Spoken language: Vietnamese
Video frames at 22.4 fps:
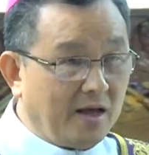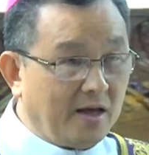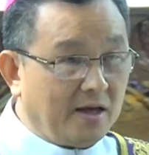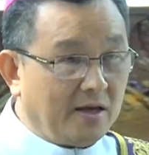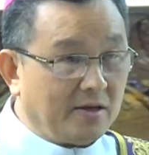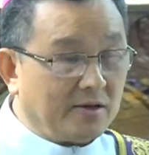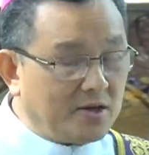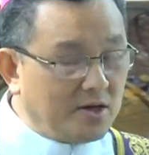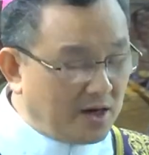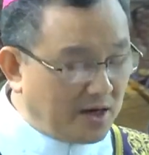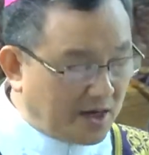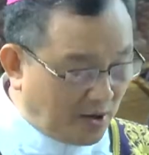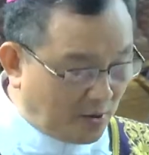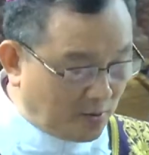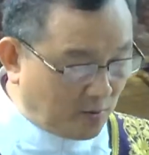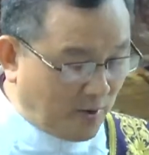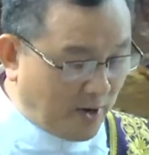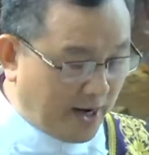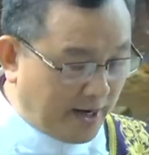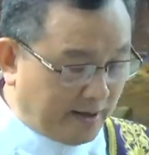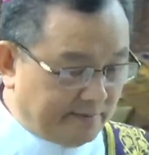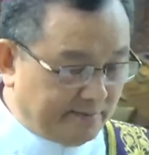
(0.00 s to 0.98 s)
Thưa cộng
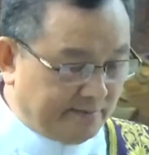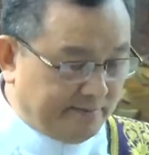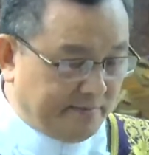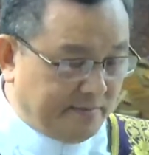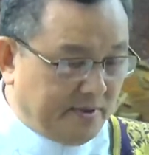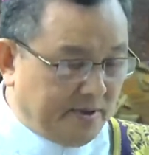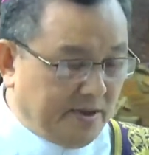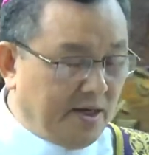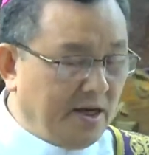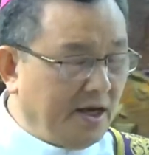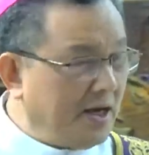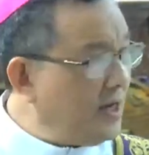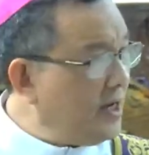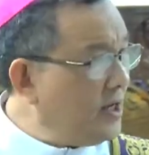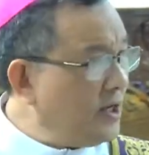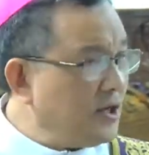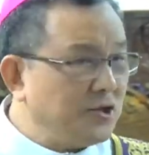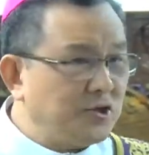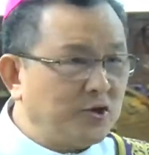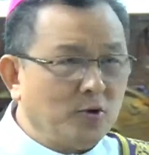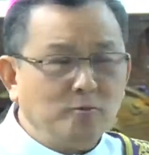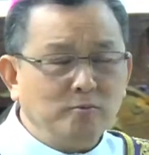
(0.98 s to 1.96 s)
đoàn,
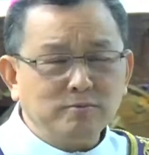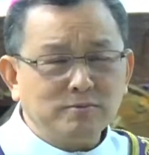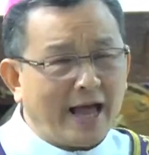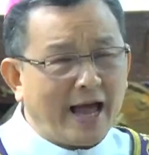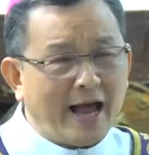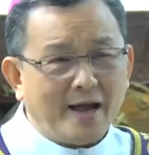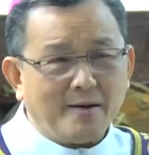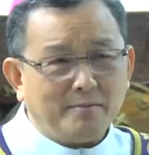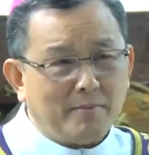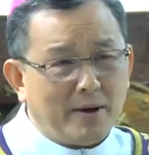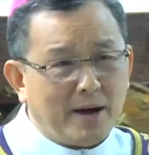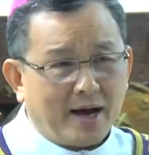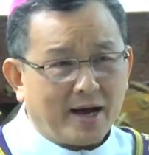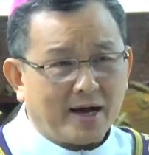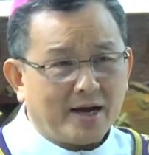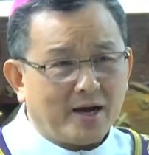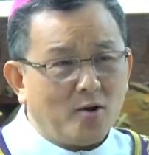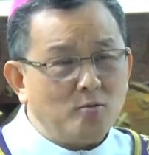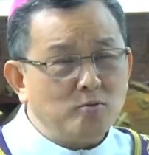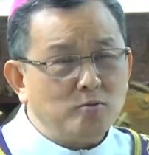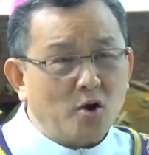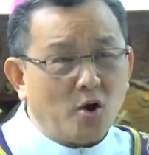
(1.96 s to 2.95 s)
chúng ta mà
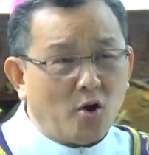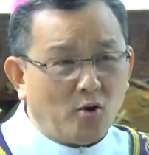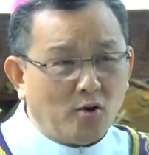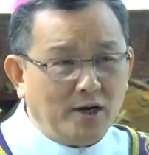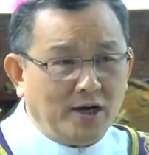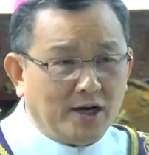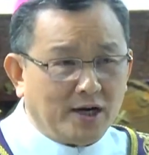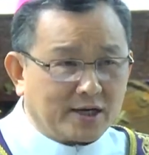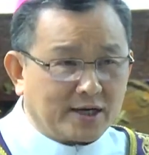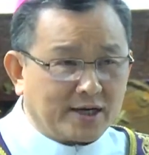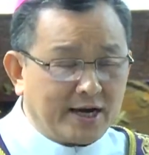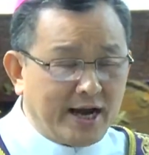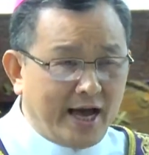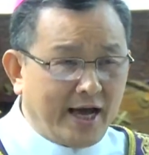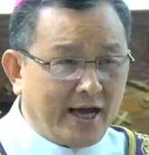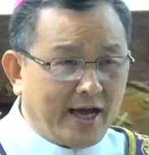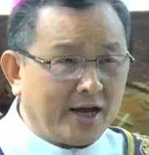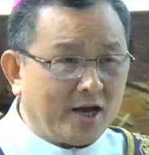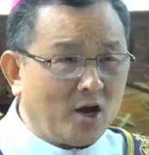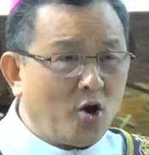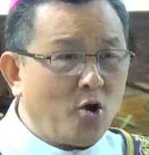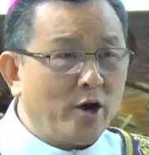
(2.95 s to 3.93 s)
không nỗ lực
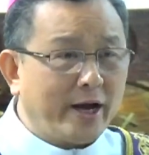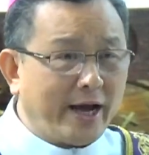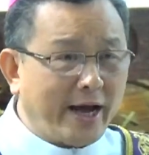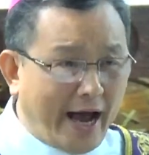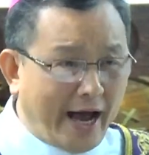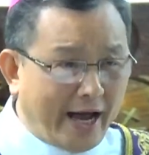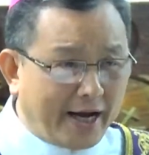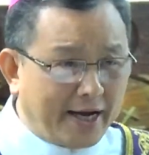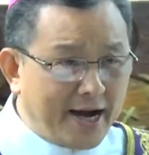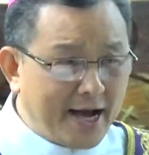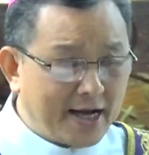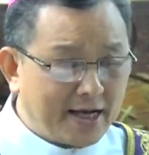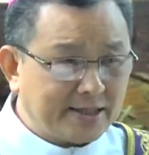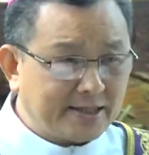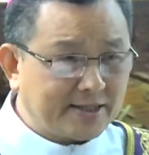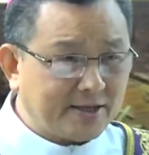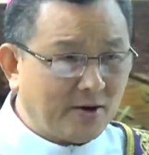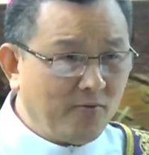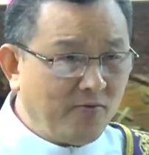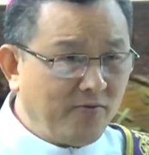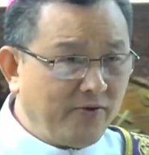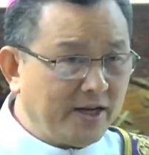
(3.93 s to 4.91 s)
để có khả năng
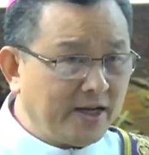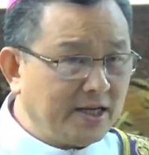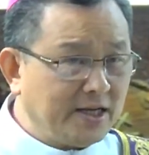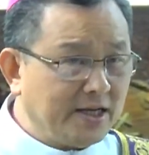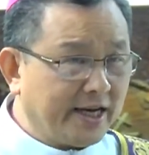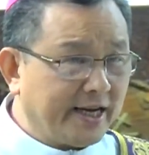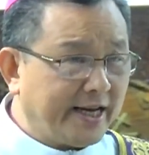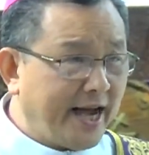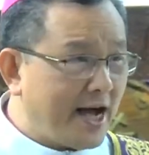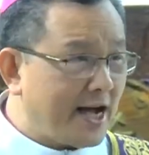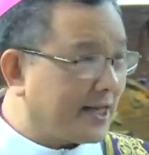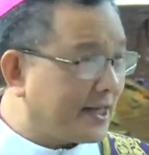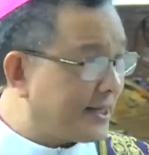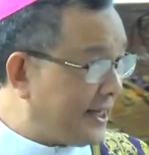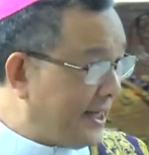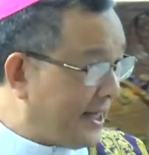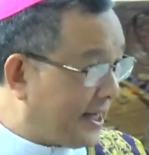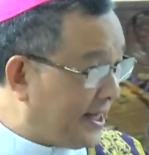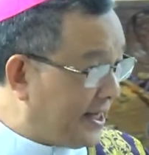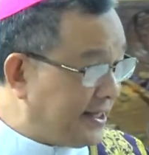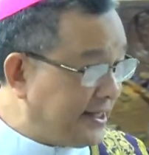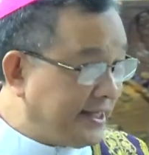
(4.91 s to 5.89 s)
sống với người khác thì
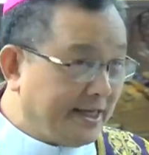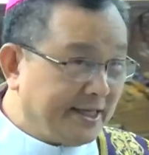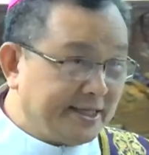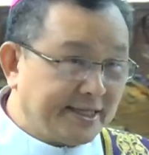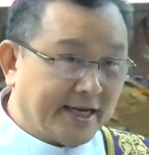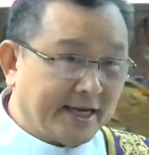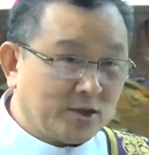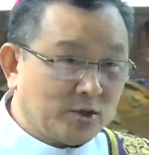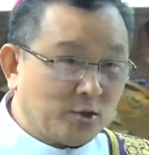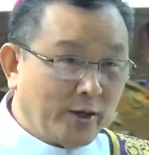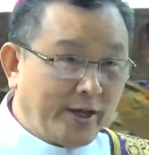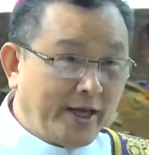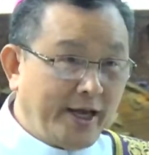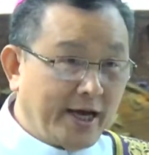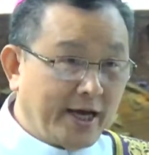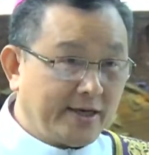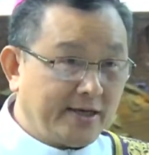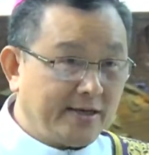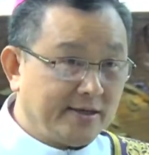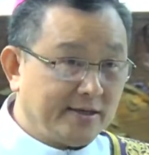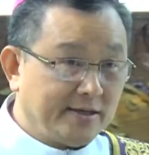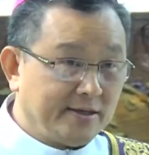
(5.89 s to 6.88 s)
cái gì sẽ xuất hiện
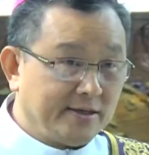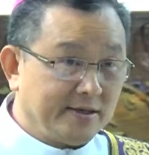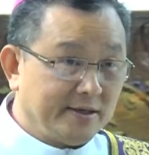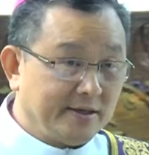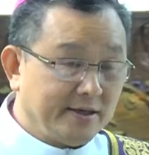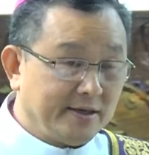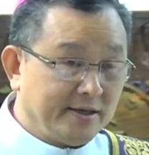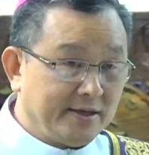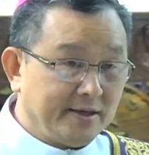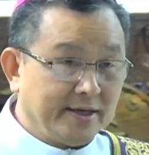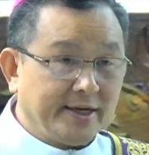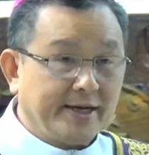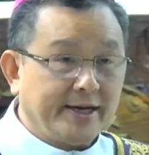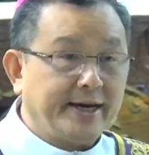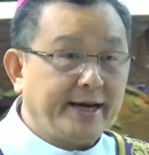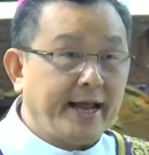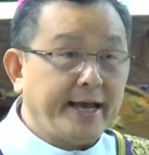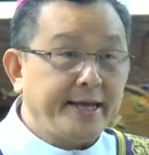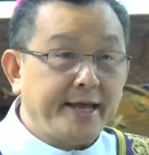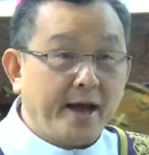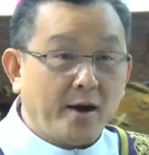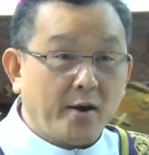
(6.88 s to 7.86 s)

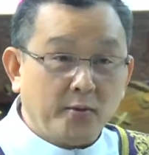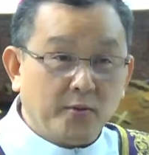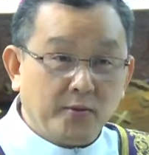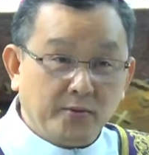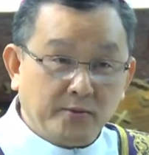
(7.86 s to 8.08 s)
đánh nhau